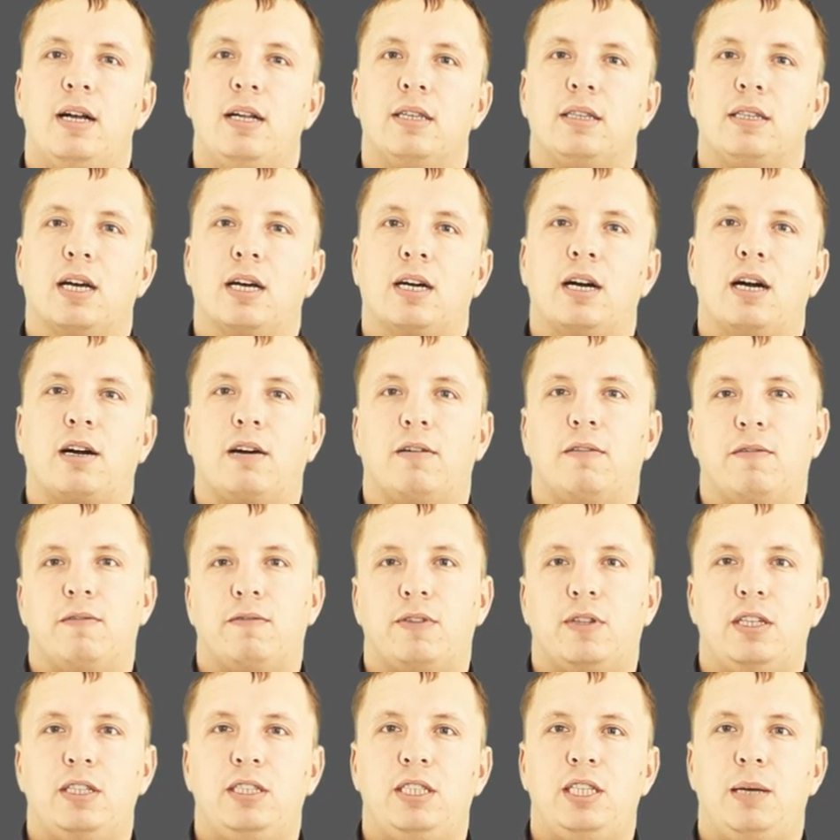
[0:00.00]
Так как в
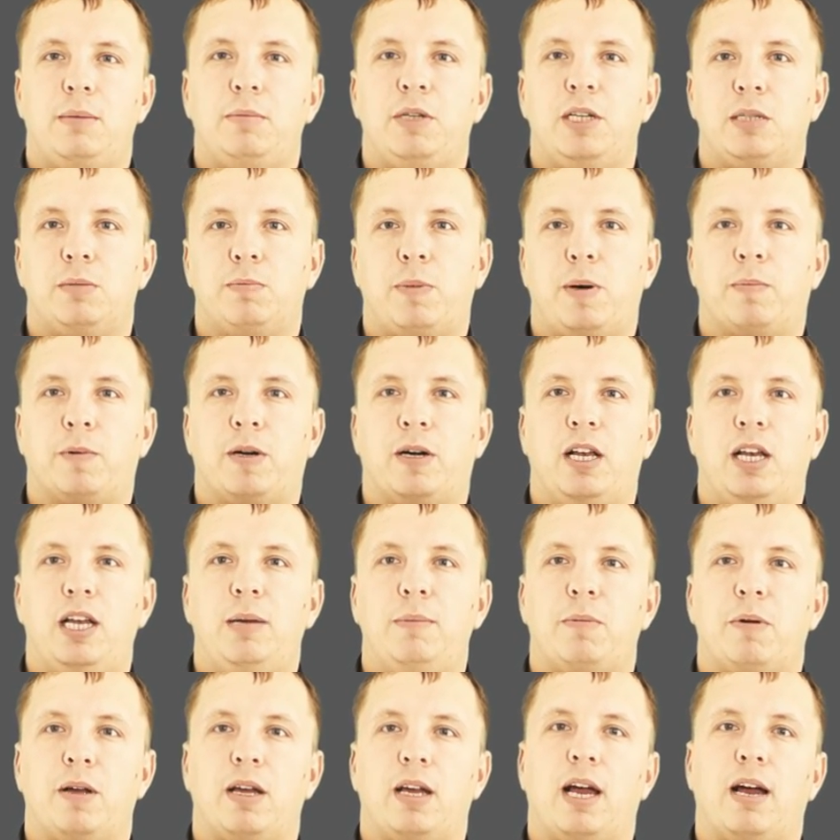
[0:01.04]
D7 есть папка
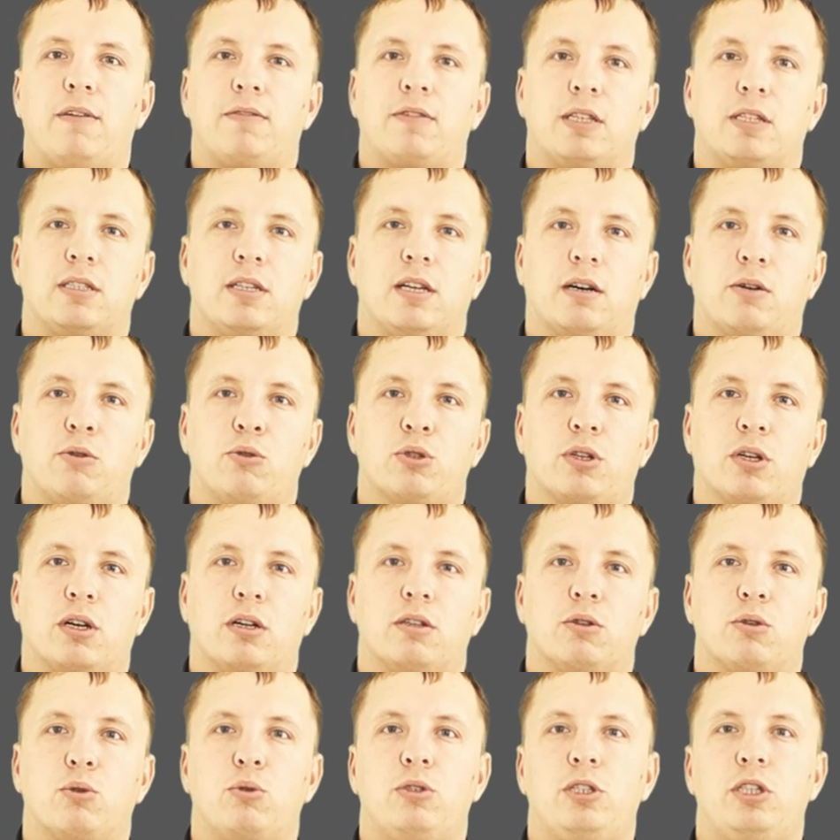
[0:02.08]
lib и автозагрузка,
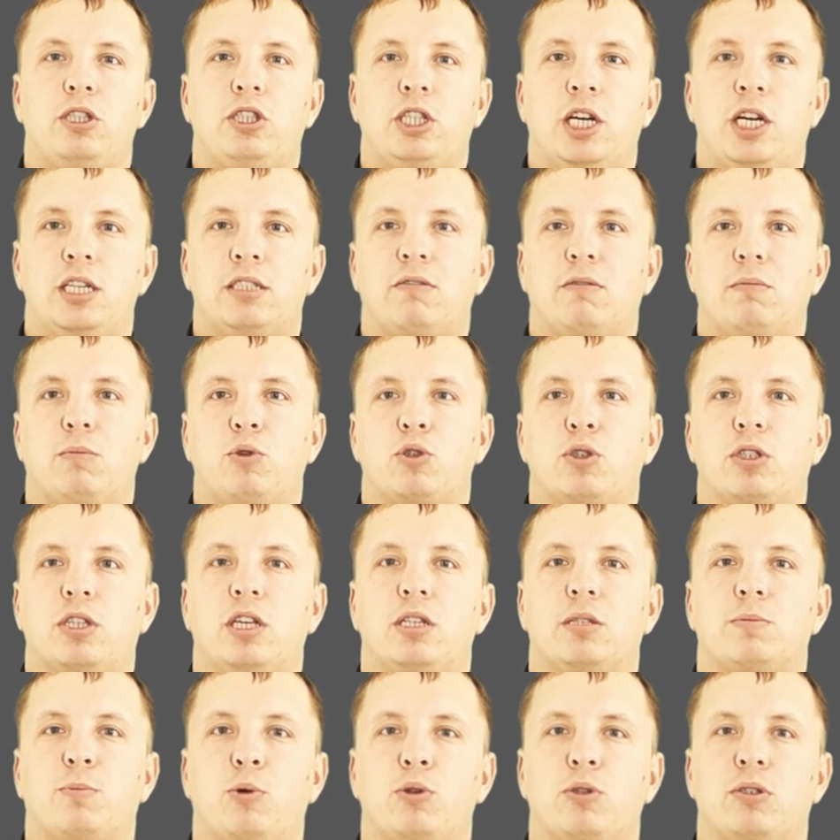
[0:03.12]
то сейчас вы можете
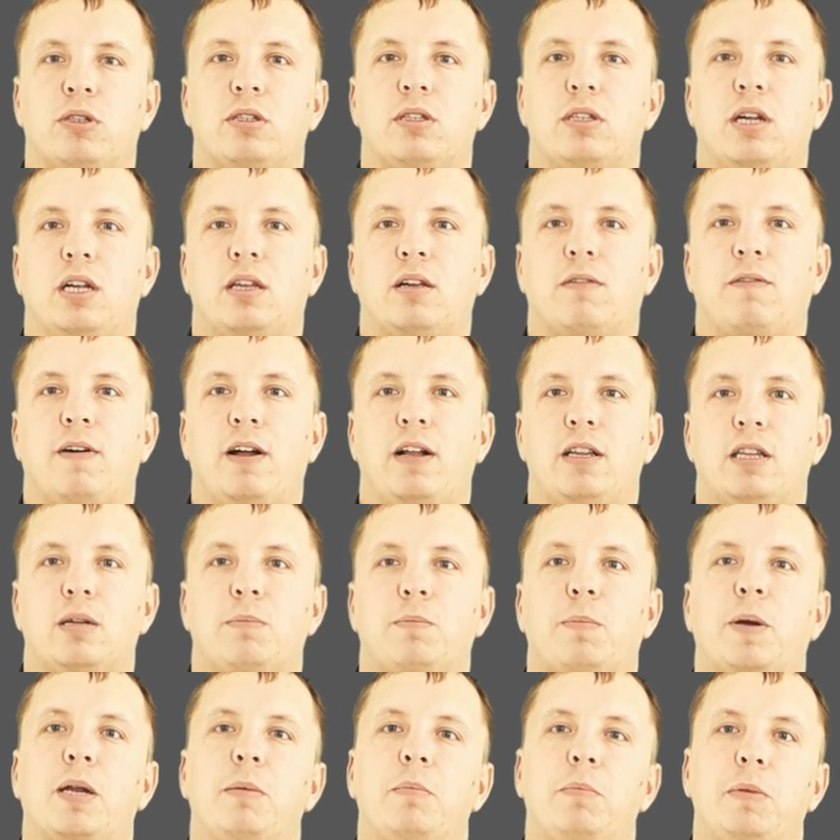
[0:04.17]
использовать данный файл,
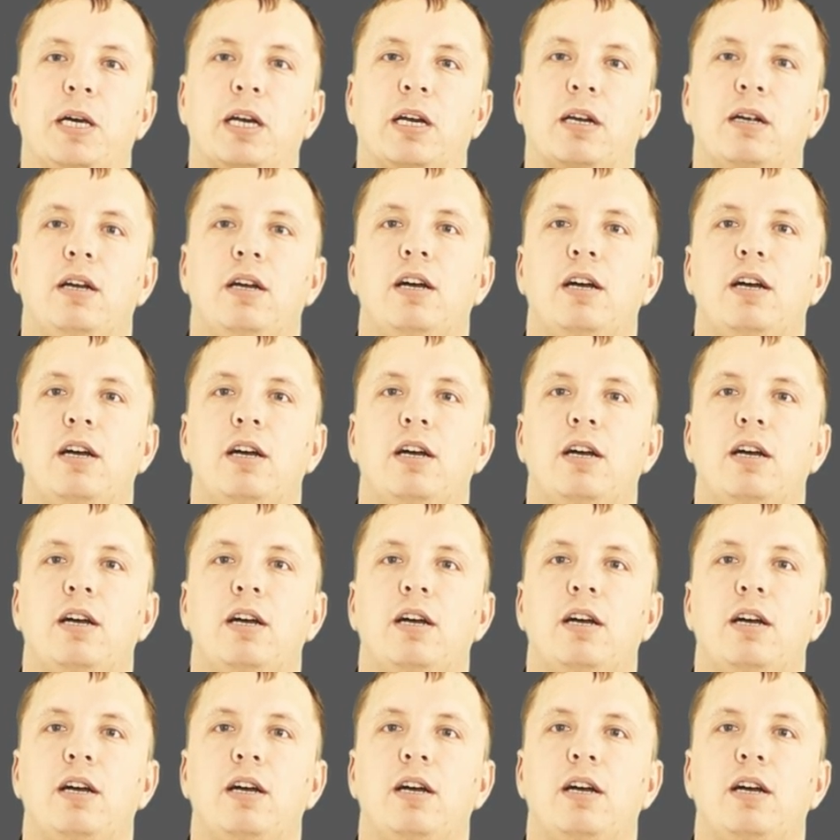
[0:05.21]
например,